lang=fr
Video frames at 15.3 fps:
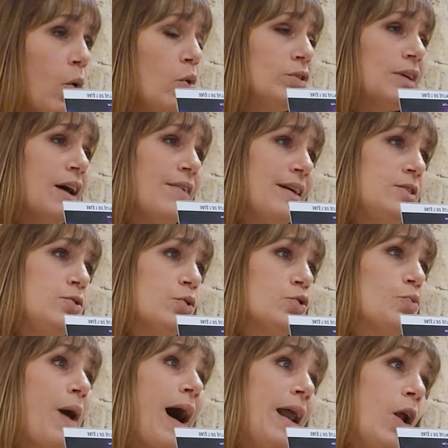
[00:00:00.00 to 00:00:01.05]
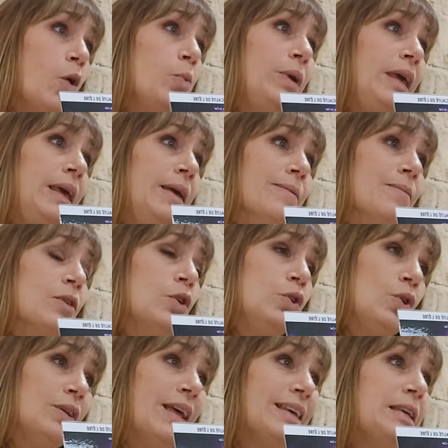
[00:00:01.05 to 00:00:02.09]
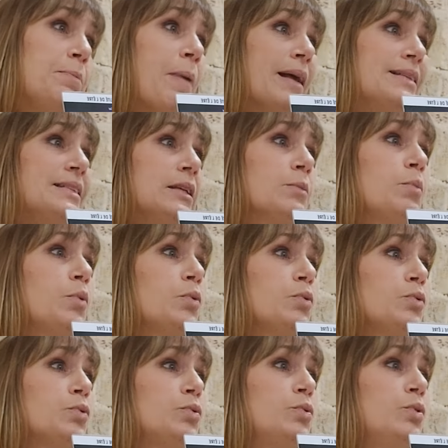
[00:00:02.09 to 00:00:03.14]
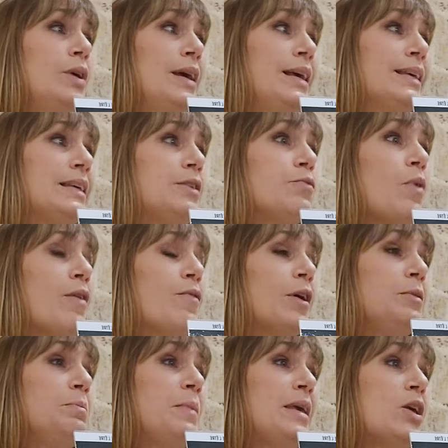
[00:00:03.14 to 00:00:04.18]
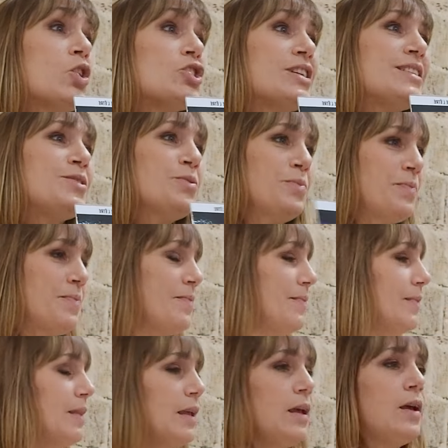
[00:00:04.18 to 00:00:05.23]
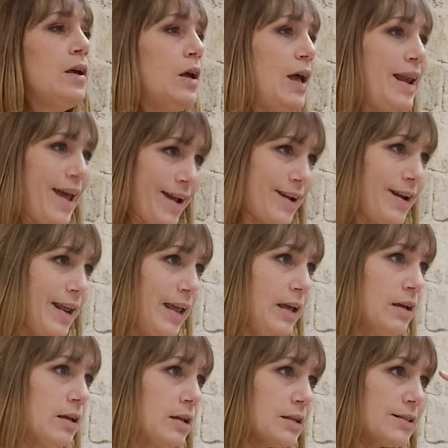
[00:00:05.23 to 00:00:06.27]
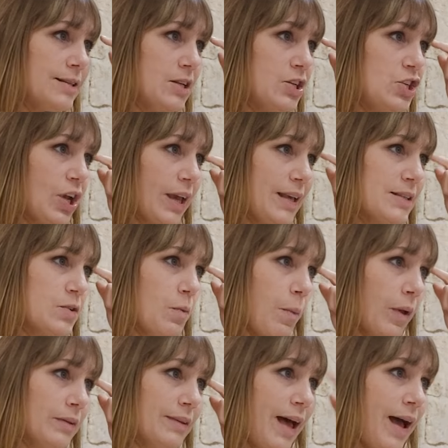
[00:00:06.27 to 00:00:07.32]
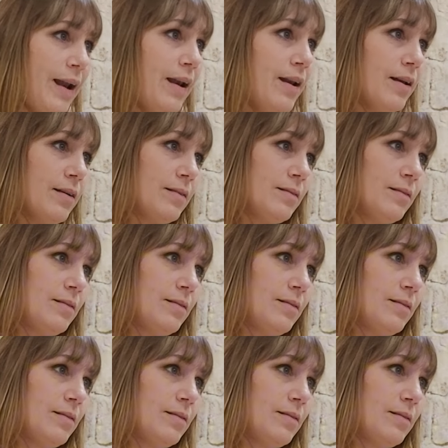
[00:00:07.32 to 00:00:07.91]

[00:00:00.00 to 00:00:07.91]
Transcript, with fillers: gros travail sur soi. Alors oui, il y en a qui pratiquent beaucoup, qui vont avoir une meilleure gestion. La clé, c'est de gérer son mental